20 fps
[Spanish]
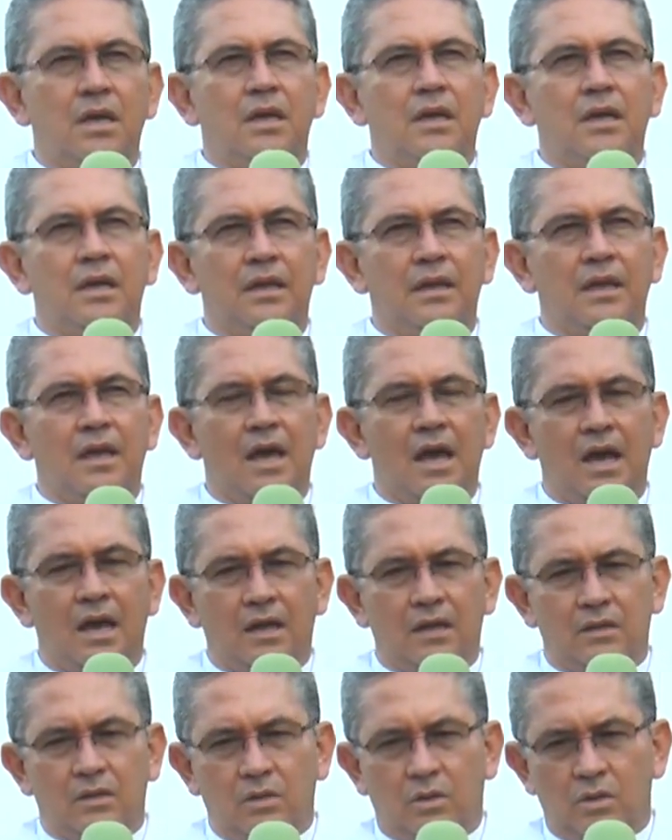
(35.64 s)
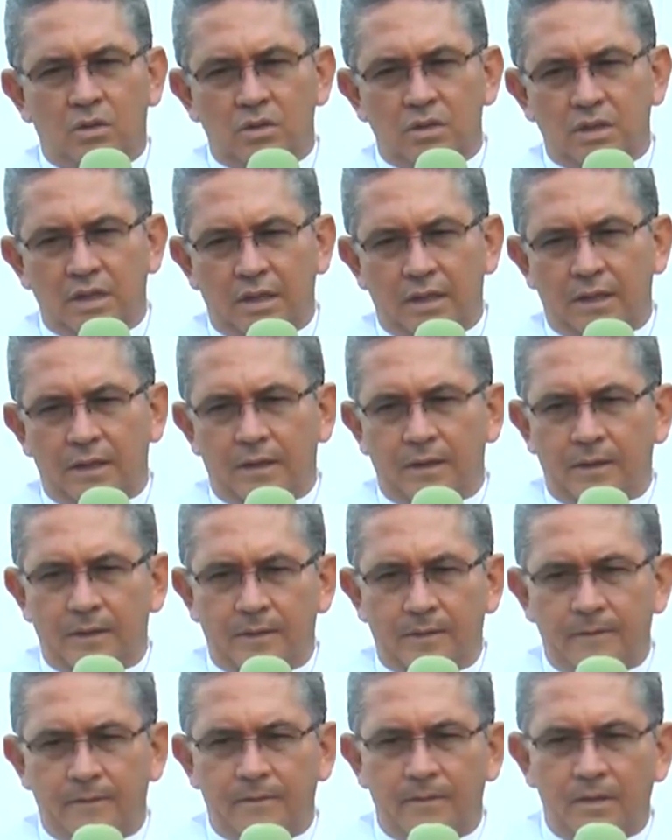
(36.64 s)
y de actos
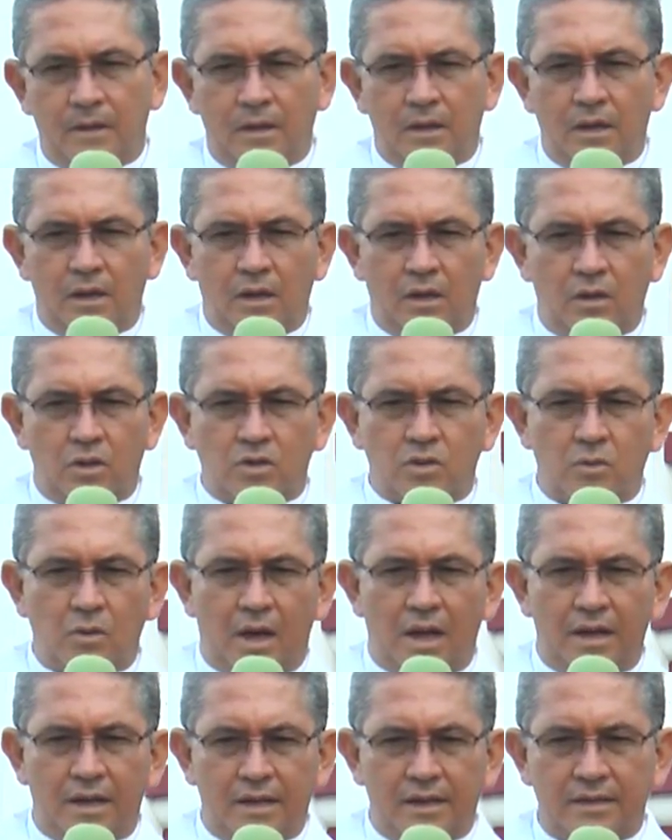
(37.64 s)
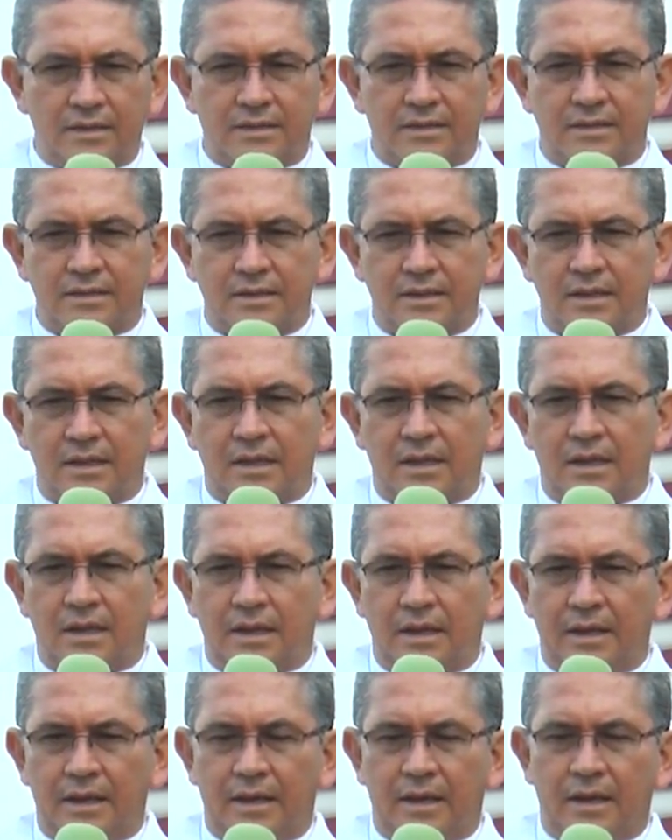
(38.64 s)
eh, en los cuales
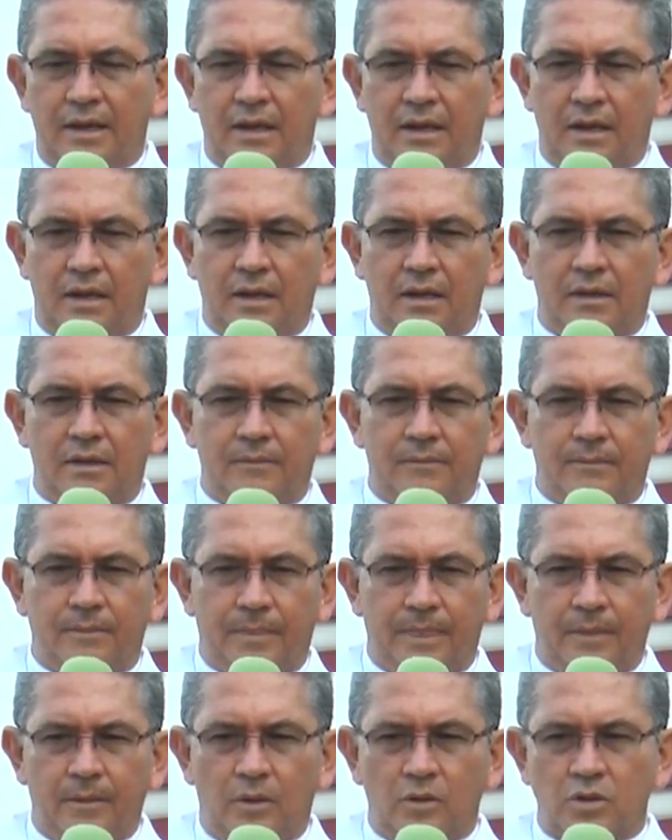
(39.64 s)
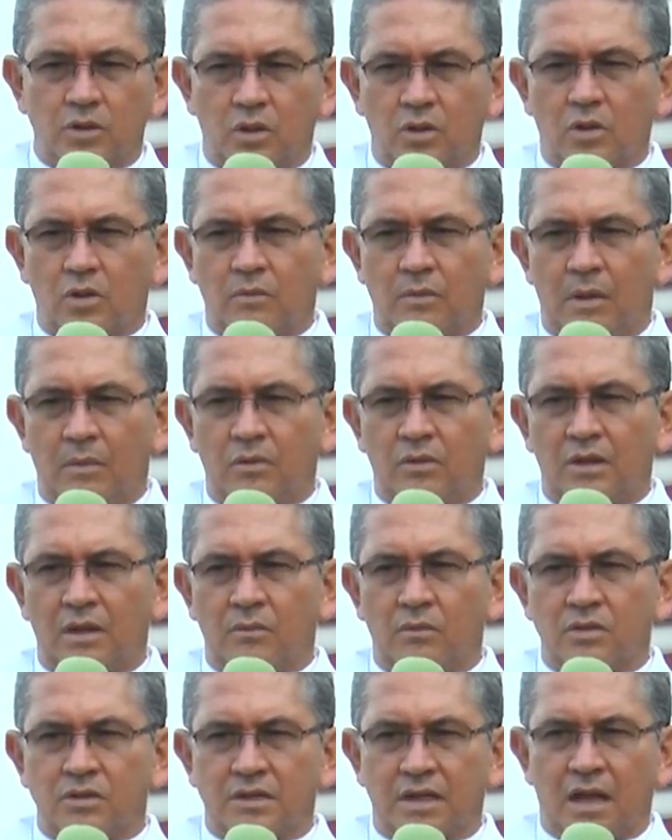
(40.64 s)
eh, nosotros vamos
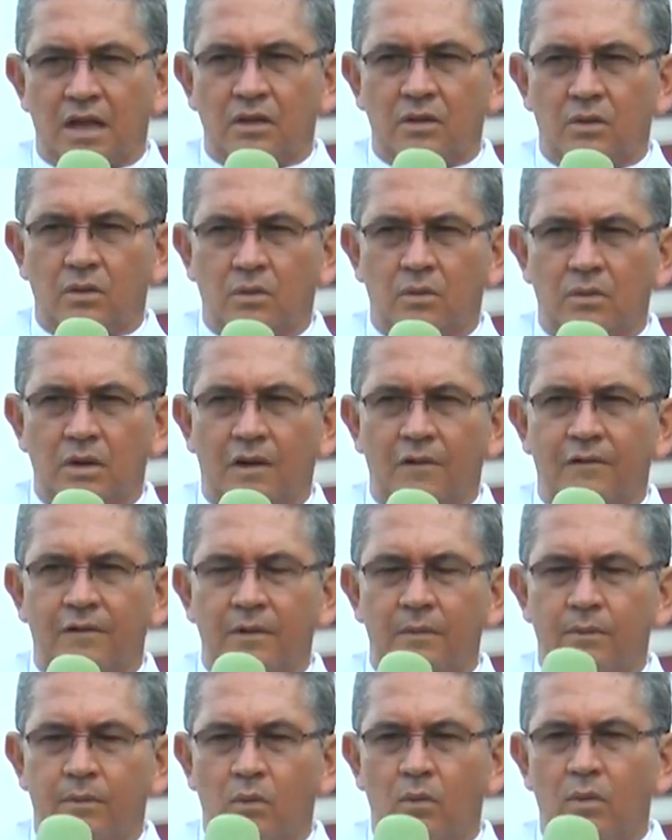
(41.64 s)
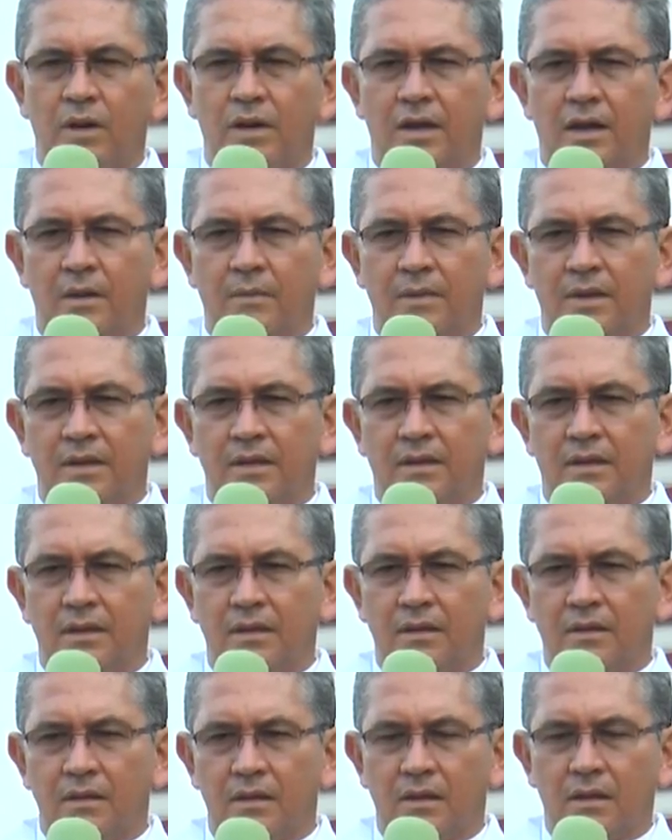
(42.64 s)
demostrando una fe públicamente,
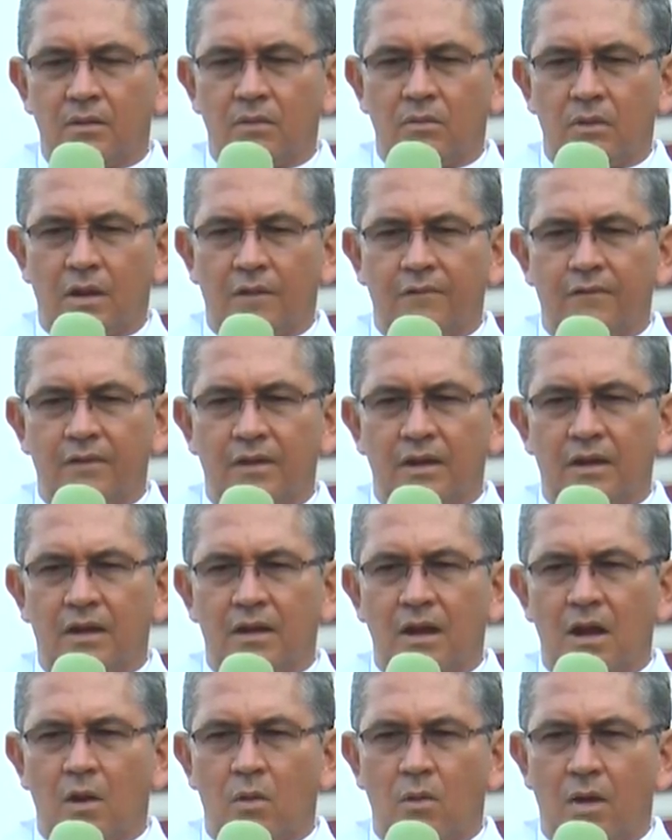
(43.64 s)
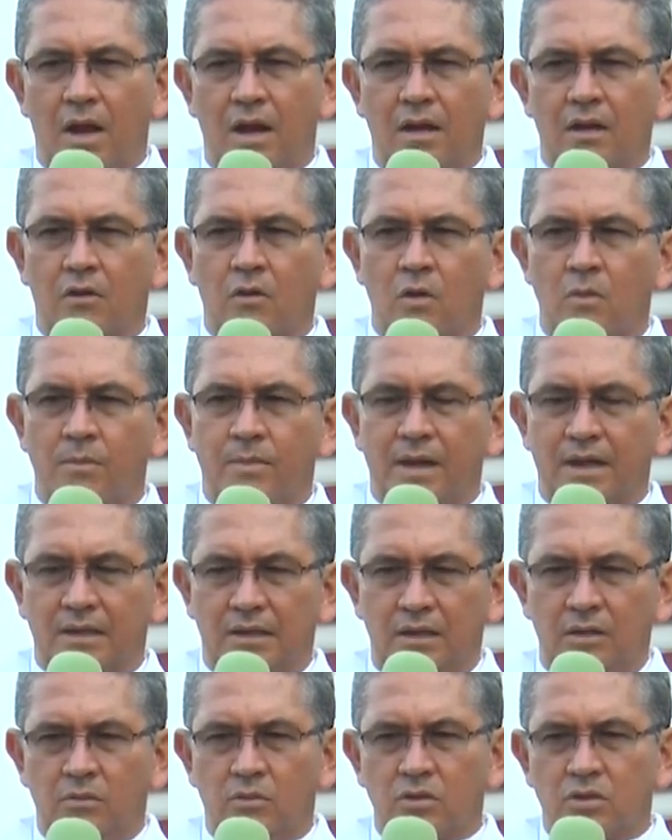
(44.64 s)
una fe en la cual
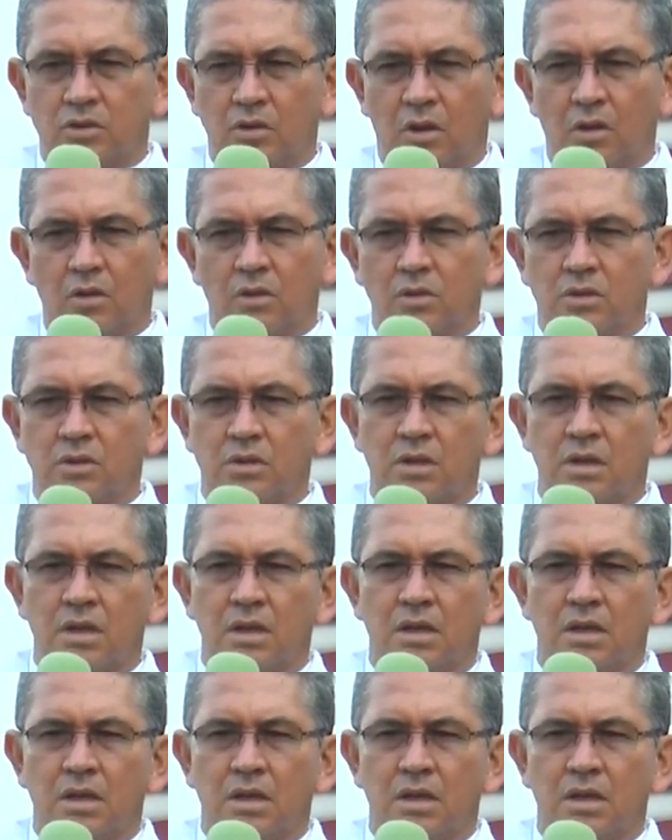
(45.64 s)
compartimos todos.